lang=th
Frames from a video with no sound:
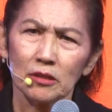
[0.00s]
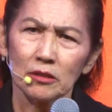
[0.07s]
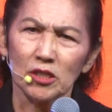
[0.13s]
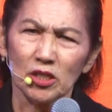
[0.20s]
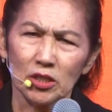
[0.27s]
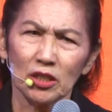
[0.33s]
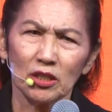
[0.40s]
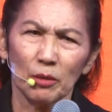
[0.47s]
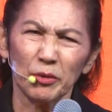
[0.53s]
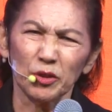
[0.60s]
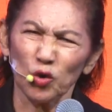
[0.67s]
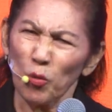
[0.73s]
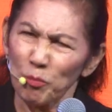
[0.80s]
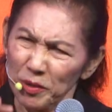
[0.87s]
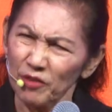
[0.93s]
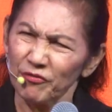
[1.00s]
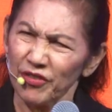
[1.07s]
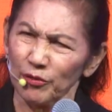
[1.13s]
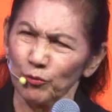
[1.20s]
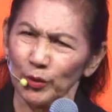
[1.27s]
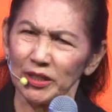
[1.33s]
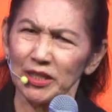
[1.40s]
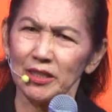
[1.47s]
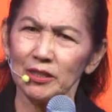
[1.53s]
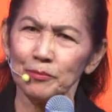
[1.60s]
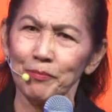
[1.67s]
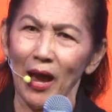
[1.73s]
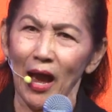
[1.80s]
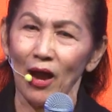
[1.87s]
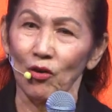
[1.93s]
จริงๆแล้วมันต้องเพอร์เฟกต์กว่านี้หรือ
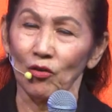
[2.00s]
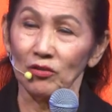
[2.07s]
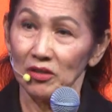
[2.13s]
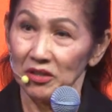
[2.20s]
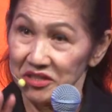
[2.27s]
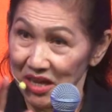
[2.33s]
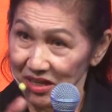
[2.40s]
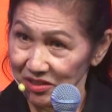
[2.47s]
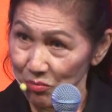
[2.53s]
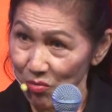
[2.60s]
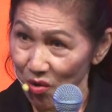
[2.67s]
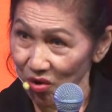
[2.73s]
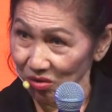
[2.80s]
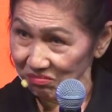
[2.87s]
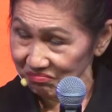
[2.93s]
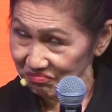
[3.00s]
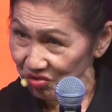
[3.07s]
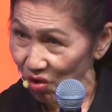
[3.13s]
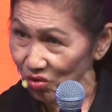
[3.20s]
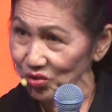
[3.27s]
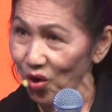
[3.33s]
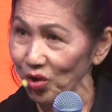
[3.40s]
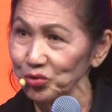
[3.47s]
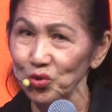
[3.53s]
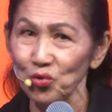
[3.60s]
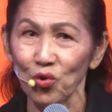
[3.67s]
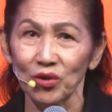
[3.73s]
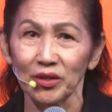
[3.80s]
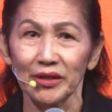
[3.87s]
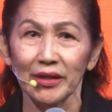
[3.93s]
เปล่าอยากจะบอกน้องๆทุก
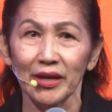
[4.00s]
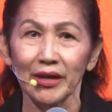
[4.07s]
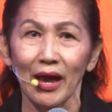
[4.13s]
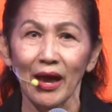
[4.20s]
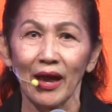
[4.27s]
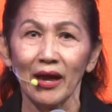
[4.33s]
คนเลยนะคะ